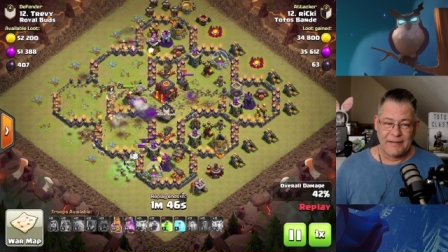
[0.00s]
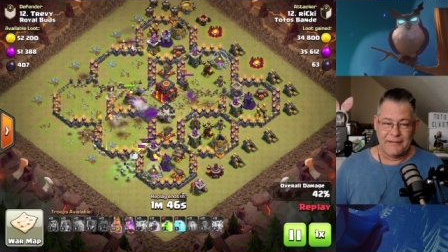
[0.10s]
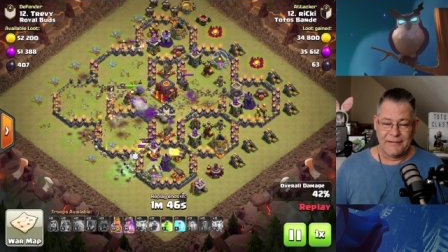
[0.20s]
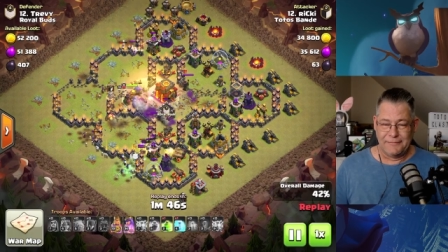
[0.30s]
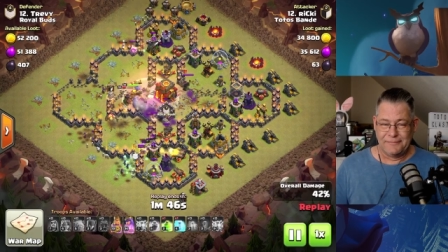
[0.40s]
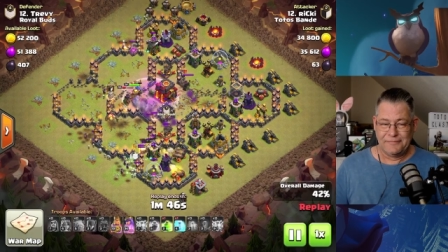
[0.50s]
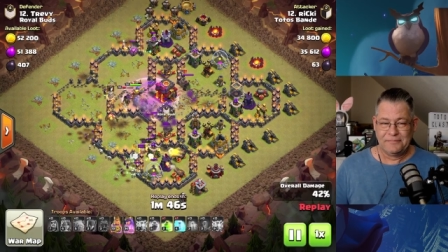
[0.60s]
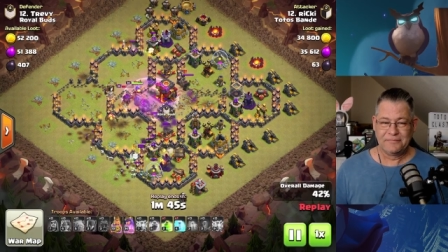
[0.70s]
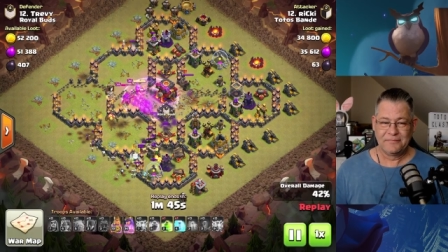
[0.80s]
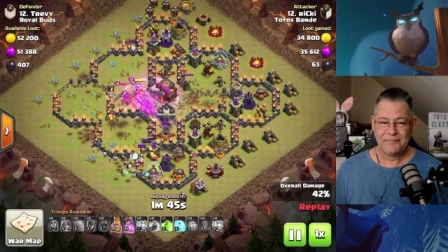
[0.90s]
Ähm,
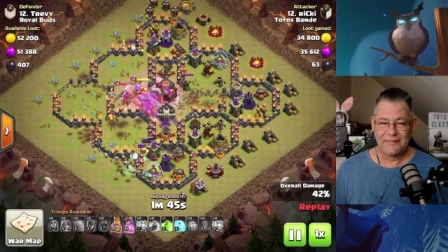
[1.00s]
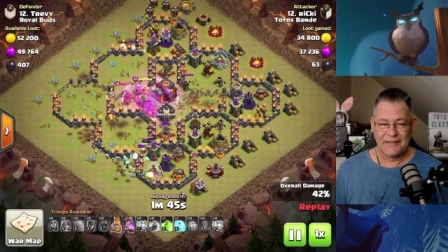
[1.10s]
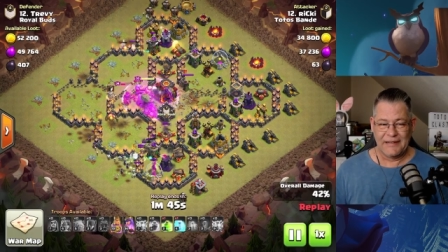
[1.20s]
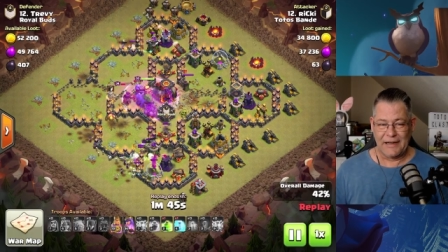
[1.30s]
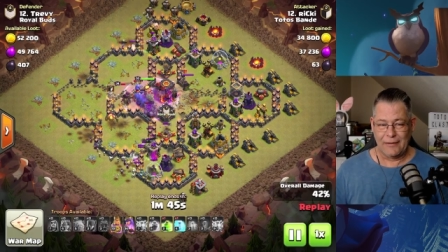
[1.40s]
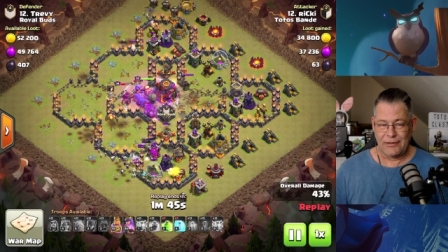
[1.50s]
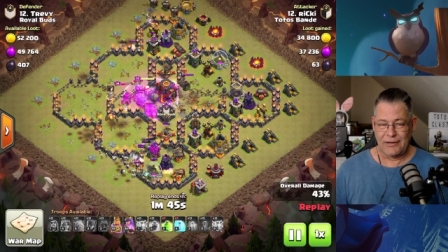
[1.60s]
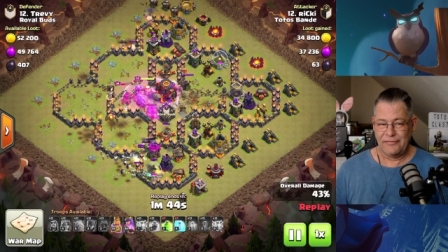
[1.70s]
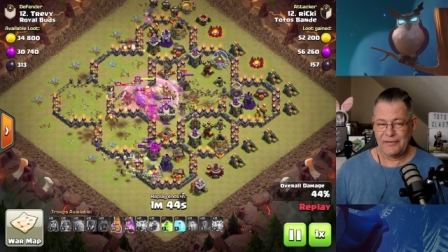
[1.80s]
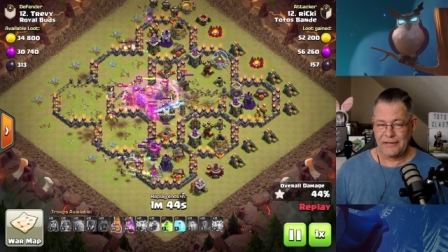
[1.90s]

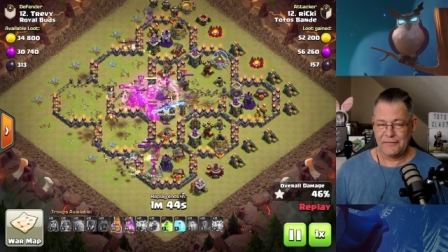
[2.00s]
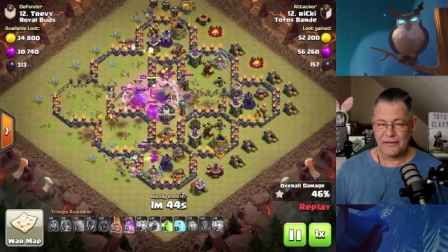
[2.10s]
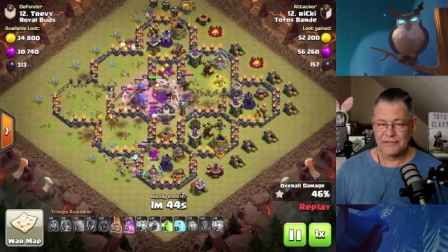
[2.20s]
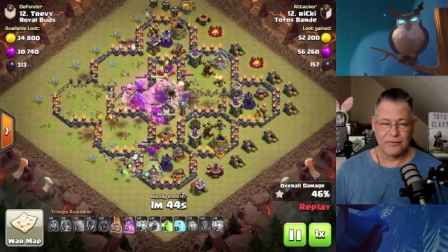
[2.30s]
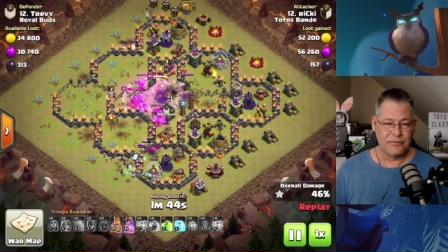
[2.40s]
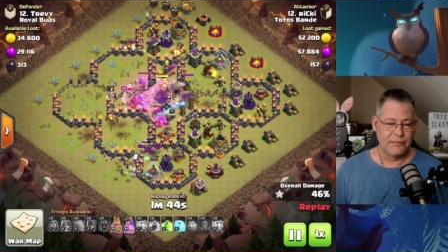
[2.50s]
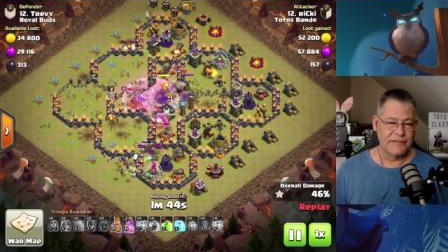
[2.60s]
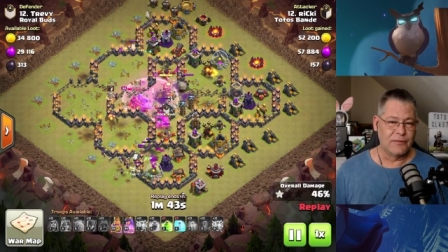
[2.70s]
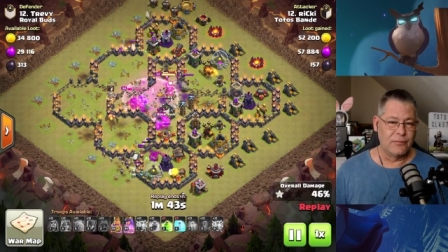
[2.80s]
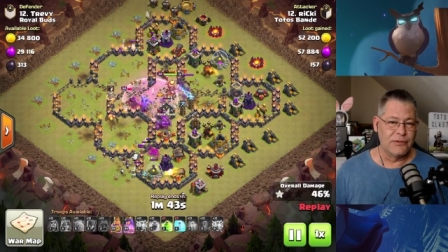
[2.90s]
aber vielleicht war es auch noch ein
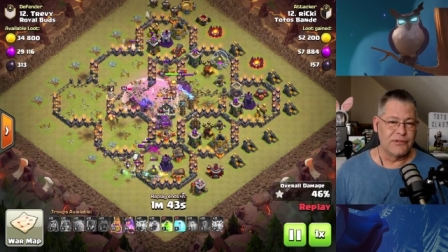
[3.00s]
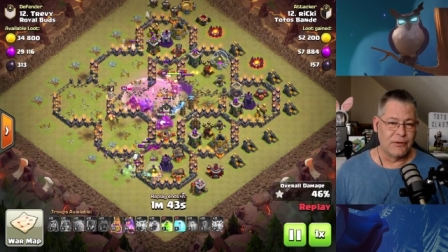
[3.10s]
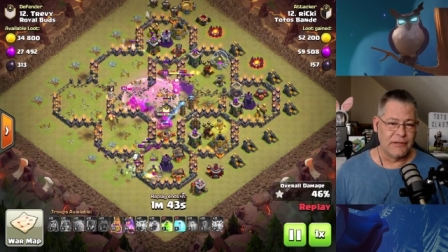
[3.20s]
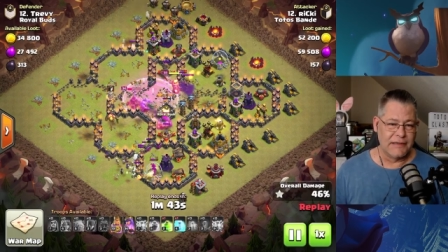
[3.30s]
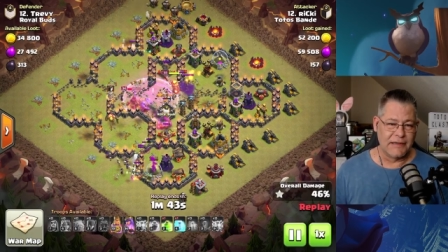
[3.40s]
bisschen Rumgetrolle hier.